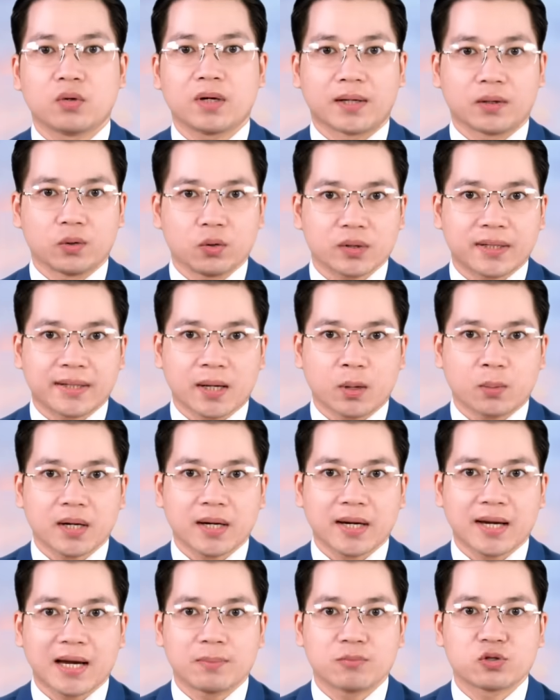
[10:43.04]
là lôi kéo
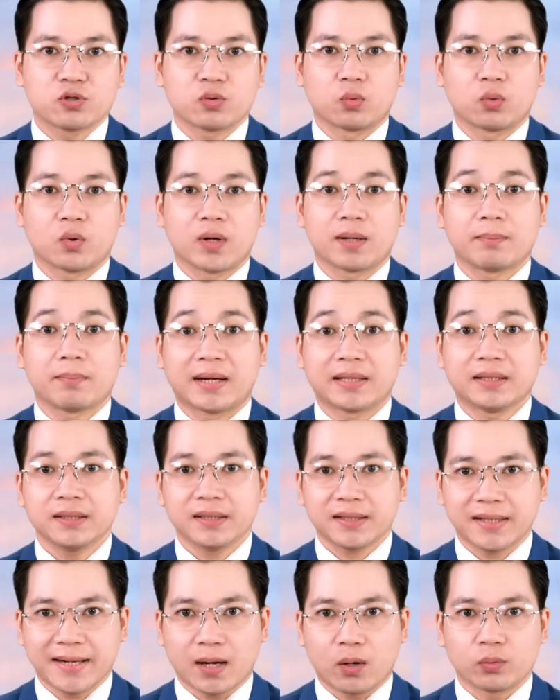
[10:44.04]
các em dùng loại bánh,
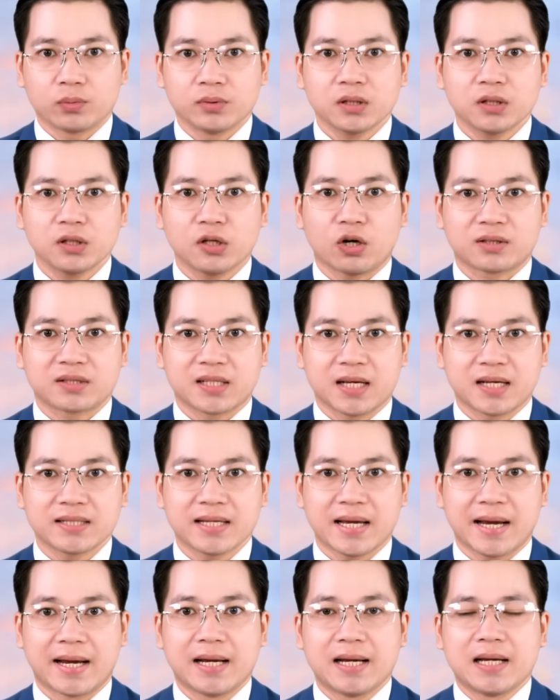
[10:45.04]
kẹo, nước ngọt giá
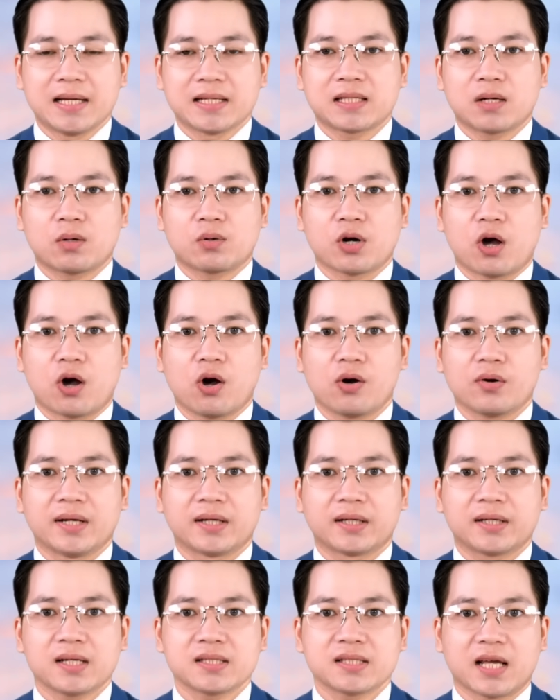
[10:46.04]
rẻ, sau đó
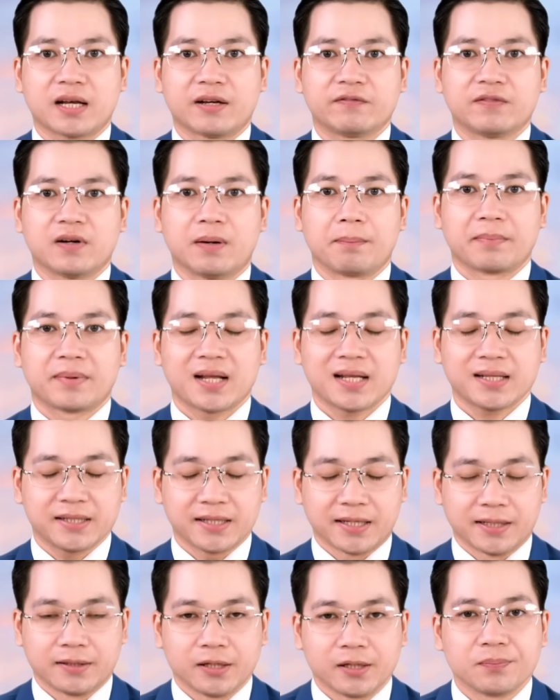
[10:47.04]
đến các sản phẩm đắt
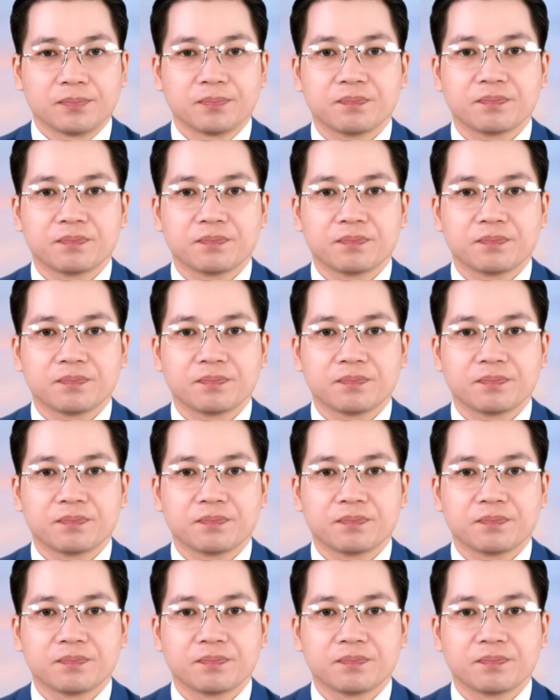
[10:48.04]
tiền hơn.